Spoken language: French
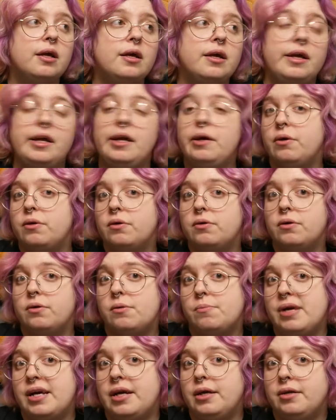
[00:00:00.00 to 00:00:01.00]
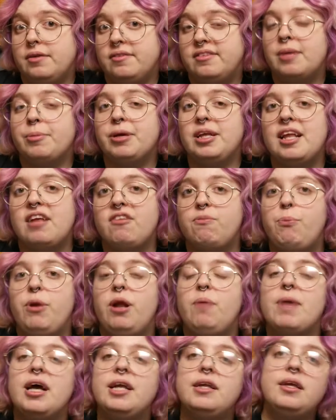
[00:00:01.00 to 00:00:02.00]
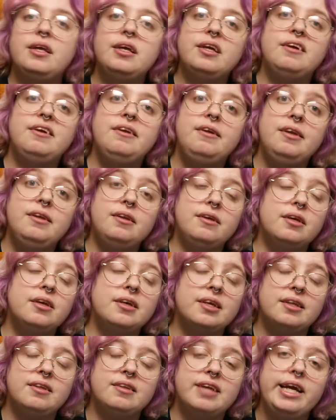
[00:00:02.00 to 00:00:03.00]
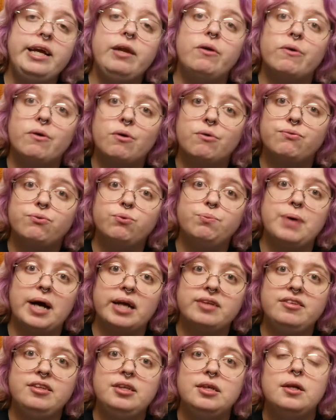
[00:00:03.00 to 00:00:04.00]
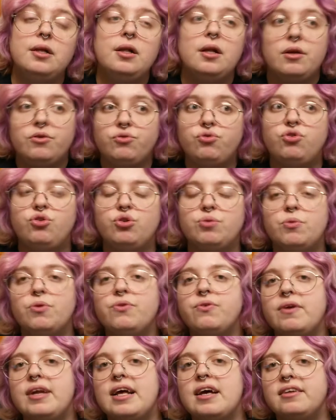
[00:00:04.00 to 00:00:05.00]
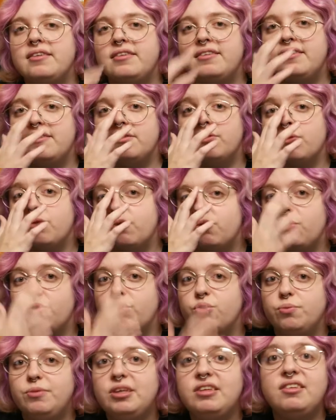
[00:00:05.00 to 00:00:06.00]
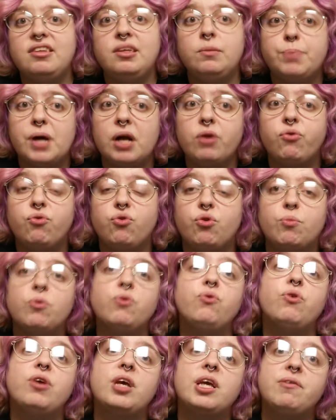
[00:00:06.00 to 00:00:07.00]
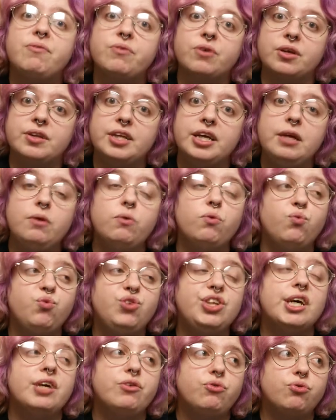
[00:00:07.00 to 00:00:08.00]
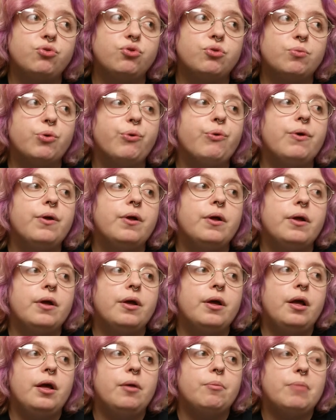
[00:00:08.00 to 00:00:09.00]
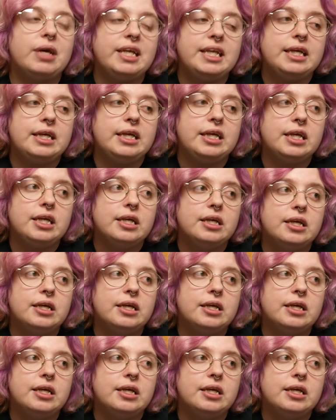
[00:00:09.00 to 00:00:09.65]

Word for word: Et euh, bah, Sabrina Spellman et, Greendale en font partie. Justement, dans, la, dans, le comics, ils parlent justement de Riverdale, où il y a justement bah, des,